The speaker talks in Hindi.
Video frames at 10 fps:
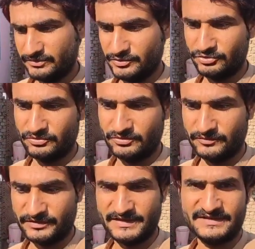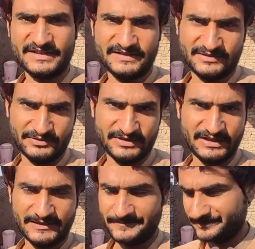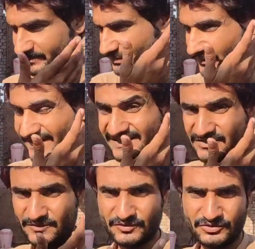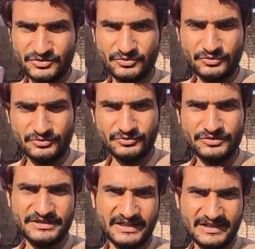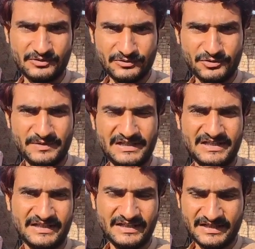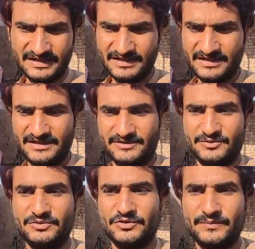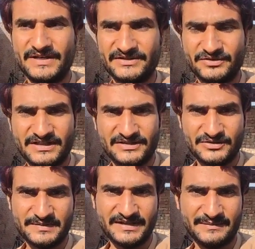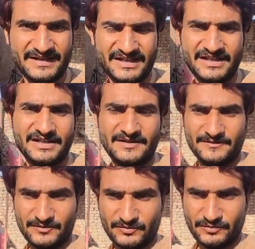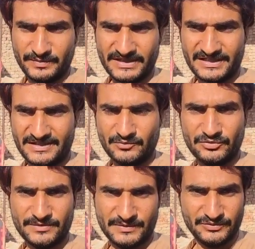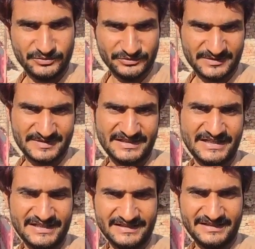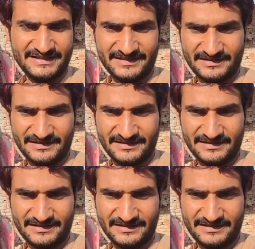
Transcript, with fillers: तो वो किस तरह से होती है तो वैसे तो वो जो उर्दू होती है ना उर्दू में लिखाई है तो बाज़ अवत जो हमारी बहनें हैं वो बाहर के मुल्कों में उनको तो समझ नहीं आएगी